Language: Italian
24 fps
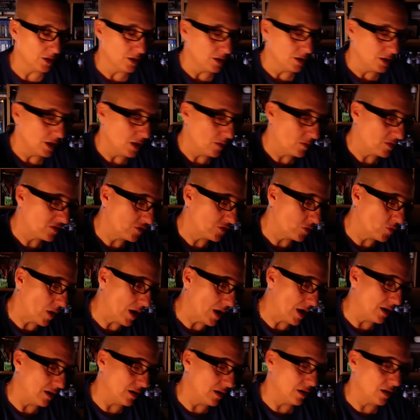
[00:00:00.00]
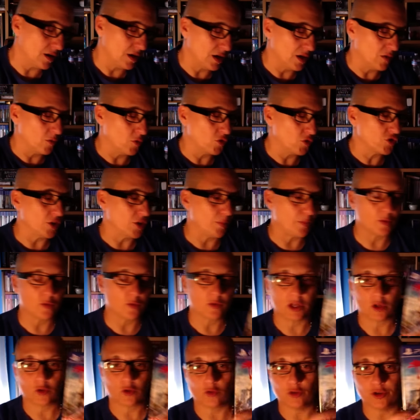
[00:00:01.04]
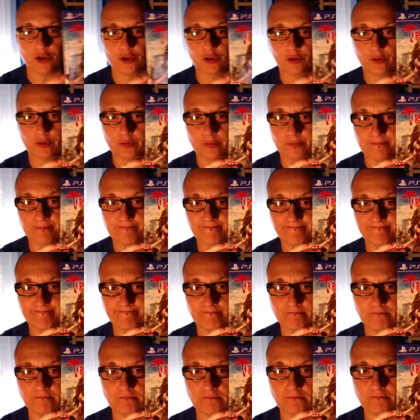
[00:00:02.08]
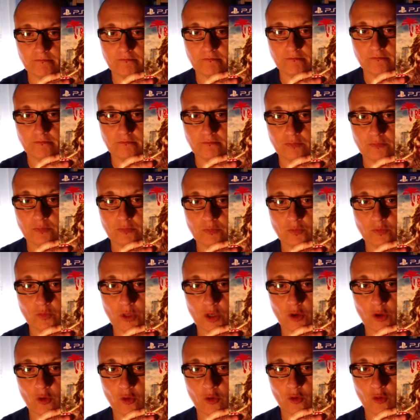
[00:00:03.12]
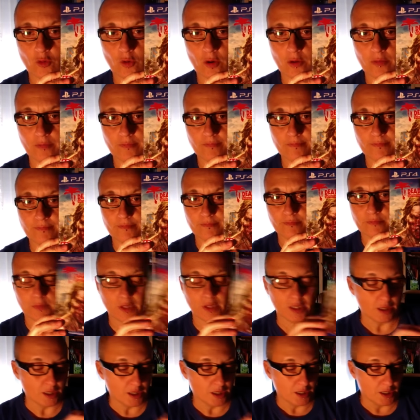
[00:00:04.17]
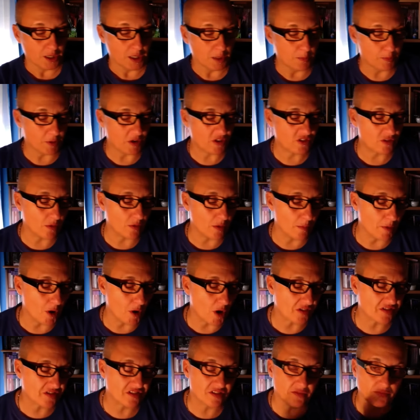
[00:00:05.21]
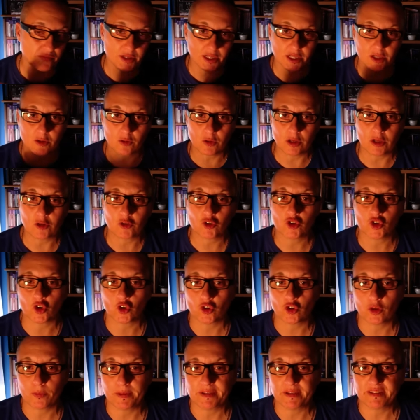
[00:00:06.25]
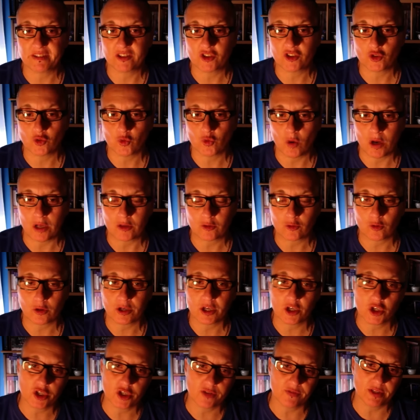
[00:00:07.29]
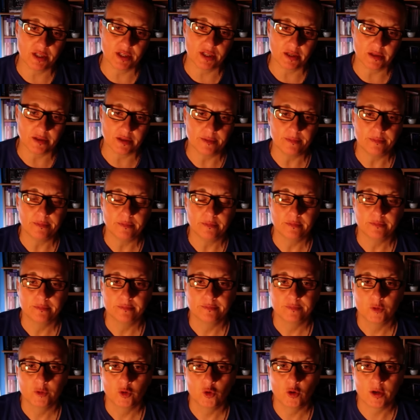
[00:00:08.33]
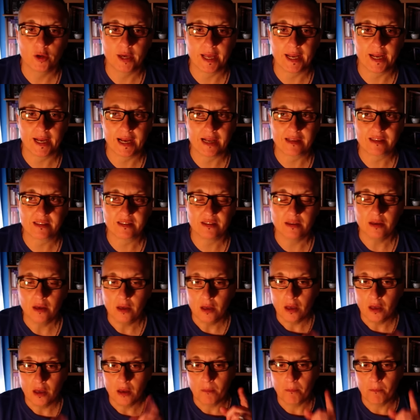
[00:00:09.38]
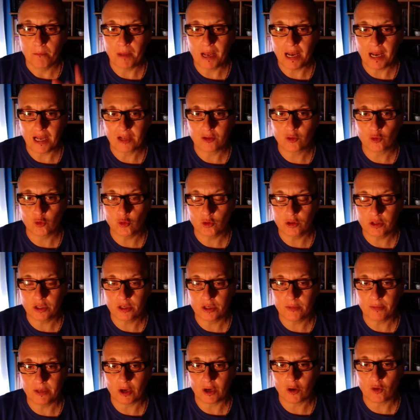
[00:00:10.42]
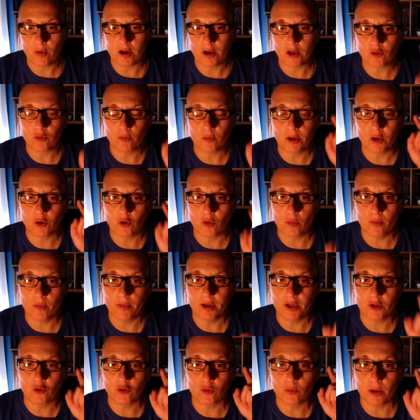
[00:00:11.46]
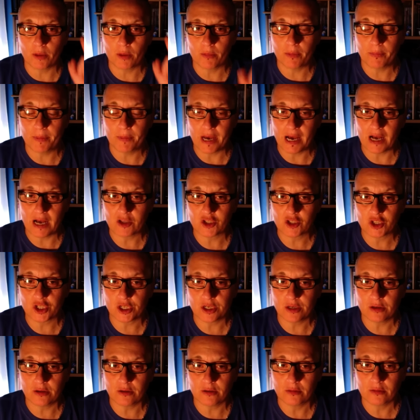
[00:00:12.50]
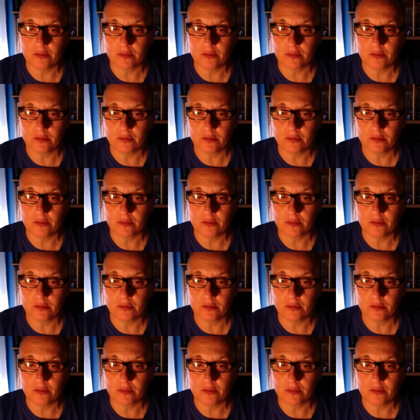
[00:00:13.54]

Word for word: e questo qua l'avevo già prenotato io eccolo qua il prossimo unboxing vedete un altro gioco di PlayStation 4 che esce venerdì ok ragazzi bella a tutti mi raccomando un bel commento un bel mi piace